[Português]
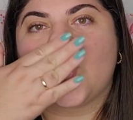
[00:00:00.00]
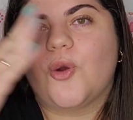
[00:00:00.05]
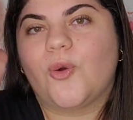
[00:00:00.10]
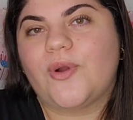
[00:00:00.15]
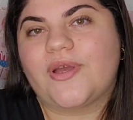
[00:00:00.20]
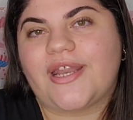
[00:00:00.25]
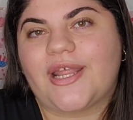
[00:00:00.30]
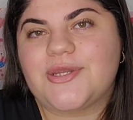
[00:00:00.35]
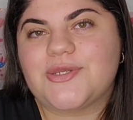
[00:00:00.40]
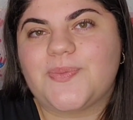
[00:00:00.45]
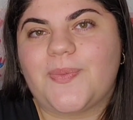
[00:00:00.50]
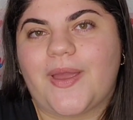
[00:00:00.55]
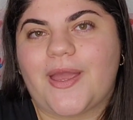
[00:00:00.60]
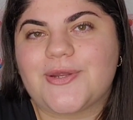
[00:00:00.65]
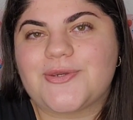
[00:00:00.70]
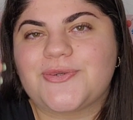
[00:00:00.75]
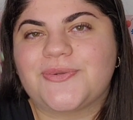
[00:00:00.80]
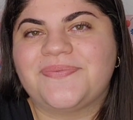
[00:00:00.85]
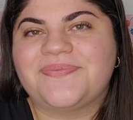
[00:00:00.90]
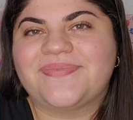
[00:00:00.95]
Um grande
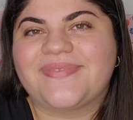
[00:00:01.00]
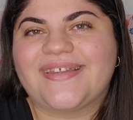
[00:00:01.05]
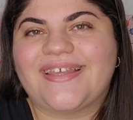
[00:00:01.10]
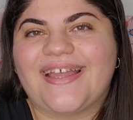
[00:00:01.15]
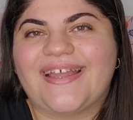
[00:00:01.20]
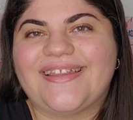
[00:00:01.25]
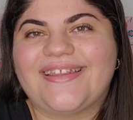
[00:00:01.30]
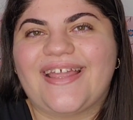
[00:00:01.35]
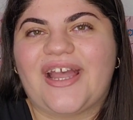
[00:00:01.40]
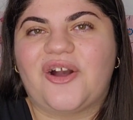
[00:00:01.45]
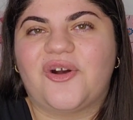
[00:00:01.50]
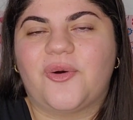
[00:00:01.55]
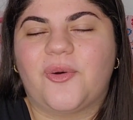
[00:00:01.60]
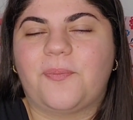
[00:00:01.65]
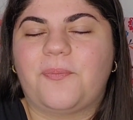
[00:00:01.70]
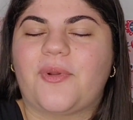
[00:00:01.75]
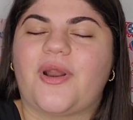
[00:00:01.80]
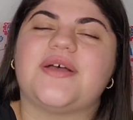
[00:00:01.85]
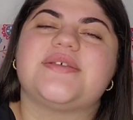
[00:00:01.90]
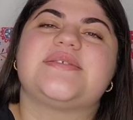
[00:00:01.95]
beijo e até
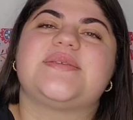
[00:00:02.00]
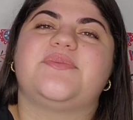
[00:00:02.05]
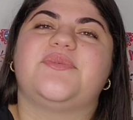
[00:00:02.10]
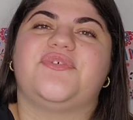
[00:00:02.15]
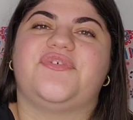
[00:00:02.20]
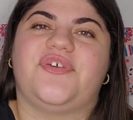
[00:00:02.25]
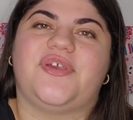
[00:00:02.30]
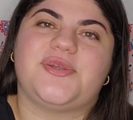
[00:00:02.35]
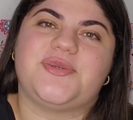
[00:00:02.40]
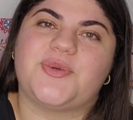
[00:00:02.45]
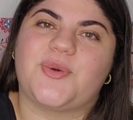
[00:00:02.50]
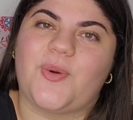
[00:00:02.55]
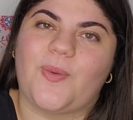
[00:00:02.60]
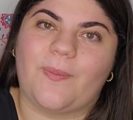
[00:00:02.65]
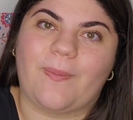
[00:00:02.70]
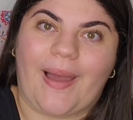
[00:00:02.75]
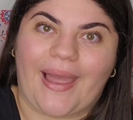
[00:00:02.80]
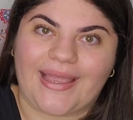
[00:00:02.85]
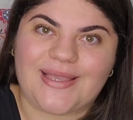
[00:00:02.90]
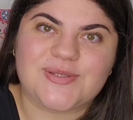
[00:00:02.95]
o próximo vídeo com
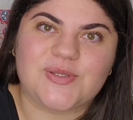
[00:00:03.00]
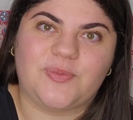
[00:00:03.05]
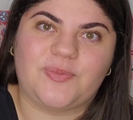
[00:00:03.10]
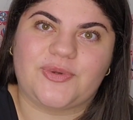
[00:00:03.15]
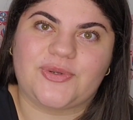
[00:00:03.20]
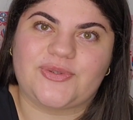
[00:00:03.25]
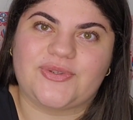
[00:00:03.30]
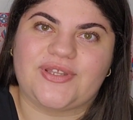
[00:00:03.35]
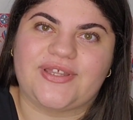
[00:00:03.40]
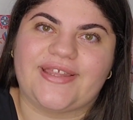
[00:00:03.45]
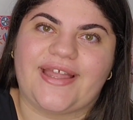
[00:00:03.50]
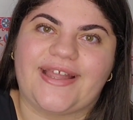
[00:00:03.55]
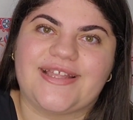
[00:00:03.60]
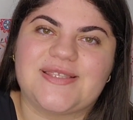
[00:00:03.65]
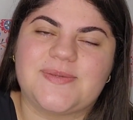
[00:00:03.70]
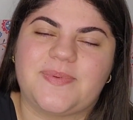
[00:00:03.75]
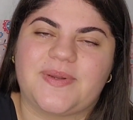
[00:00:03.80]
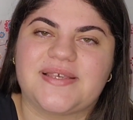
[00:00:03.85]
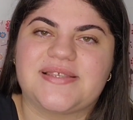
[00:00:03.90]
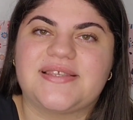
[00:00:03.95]
mais
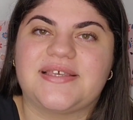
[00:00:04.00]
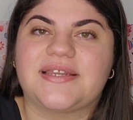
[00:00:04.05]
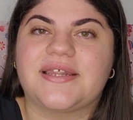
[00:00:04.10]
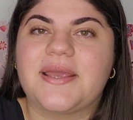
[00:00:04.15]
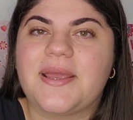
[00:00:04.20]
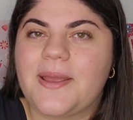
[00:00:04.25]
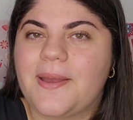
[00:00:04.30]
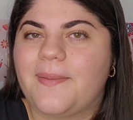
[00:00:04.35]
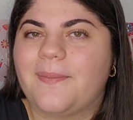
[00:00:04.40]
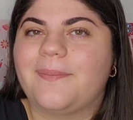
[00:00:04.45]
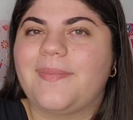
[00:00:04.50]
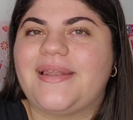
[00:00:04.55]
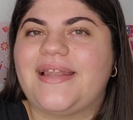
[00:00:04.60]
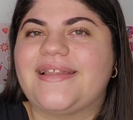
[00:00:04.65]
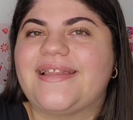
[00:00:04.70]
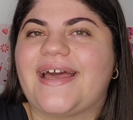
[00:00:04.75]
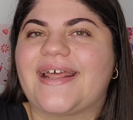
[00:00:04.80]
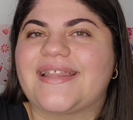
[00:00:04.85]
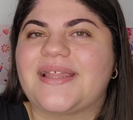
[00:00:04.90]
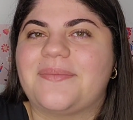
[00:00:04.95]
oportunidades para ser
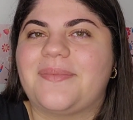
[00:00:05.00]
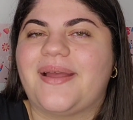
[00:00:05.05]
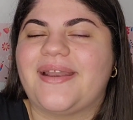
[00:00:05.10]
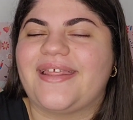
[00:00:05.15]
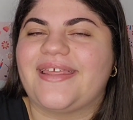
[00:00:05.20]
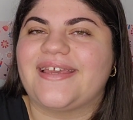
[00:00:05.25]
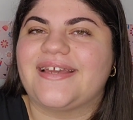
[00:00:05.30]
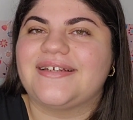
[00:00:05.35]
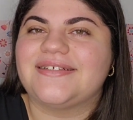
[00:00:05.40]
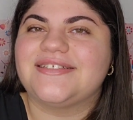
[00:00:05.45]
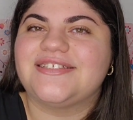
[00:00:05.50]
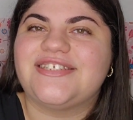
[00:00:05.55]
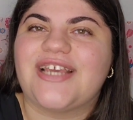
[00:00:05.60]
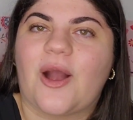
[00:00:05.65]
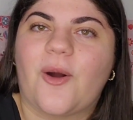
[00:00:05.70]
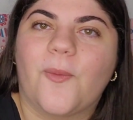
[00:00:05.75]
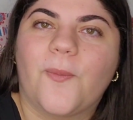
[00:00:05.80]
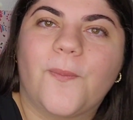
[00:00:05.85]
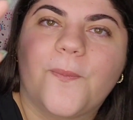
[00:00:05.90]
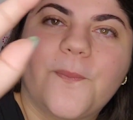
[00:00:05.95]
militar da Marinha.
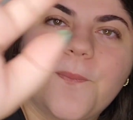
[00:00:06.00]
Tchau!